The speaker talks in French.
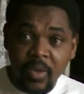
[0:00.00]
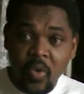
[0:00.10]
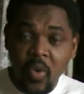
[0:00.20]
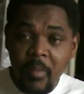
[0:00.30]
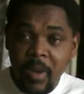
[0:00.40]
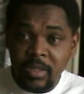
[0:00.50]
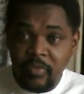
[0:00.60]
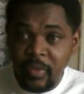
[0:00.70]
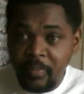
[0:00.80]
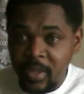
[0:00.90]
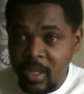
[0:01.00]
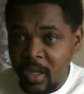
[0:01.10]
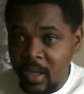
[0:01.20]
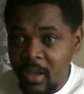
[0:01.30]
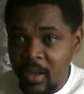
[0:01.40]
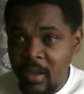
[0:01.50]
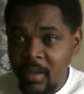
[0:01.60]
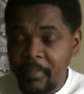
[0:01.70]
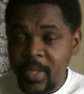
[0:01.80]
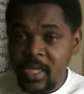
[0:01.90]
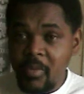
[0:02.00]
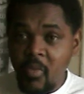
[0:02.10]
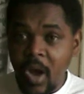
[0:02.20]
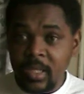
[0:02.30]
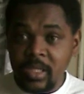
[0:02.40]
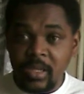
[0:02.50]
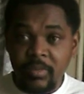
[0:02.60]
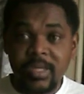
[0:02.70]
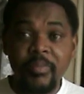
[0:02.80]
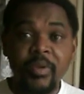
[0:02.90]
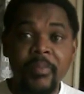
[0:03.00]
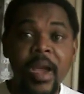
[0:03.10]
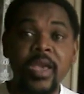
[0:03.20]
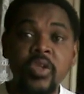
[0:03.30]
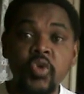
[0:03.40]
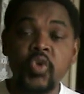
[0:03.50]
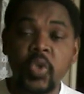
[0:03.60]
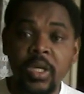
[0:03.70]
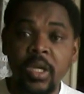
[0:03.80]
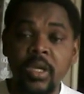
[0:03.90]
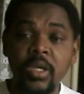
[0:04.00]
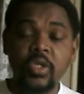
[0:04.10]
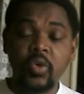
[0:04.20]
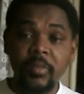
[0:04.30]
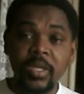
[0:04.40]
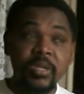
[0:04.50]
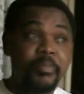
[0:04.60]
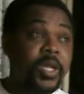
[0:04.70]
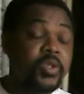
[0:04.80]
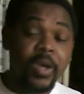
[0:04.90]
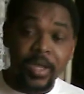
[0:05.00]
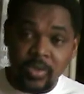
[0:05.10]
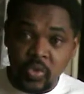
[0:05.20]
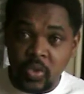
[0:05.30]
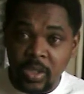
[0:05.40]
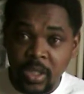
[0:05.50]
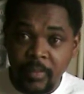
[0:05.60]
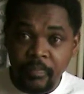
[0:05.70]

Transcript: comment tu fais prier Parce que moi, jamais je ne prie pas une journée, je ne remercie pas Dieu à une journée.